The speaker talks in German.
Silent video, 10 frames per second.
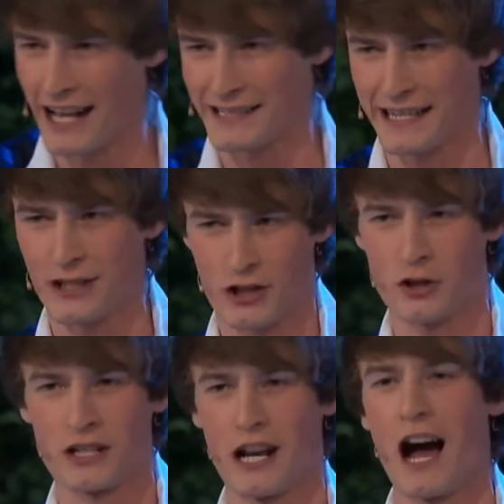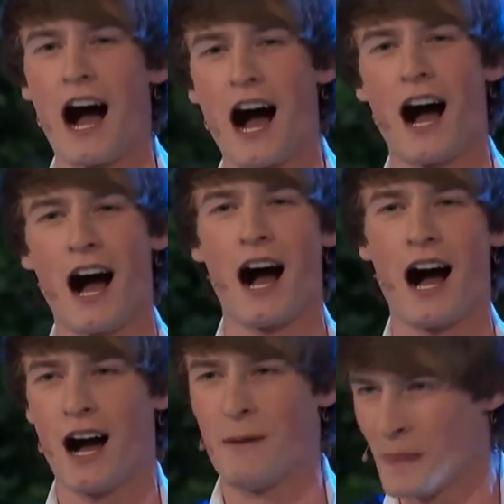das geht schon
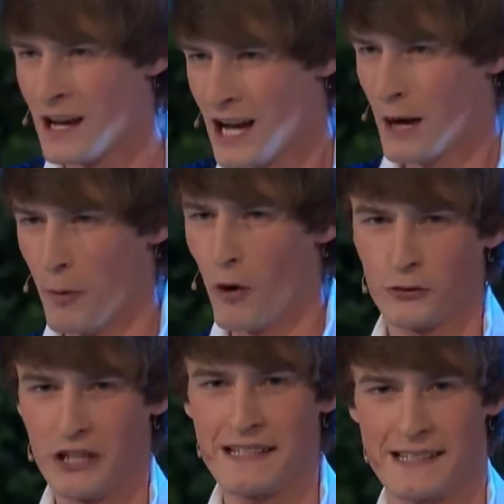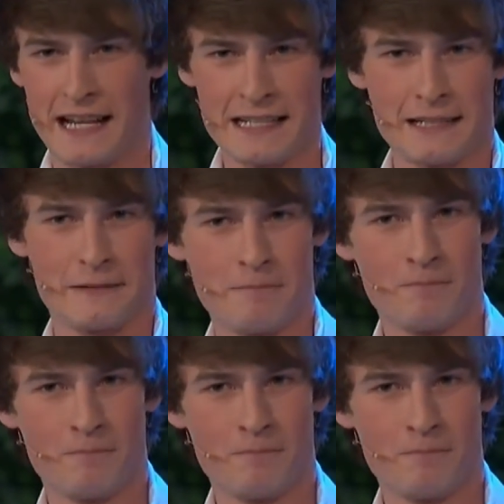klar. Uff, die sind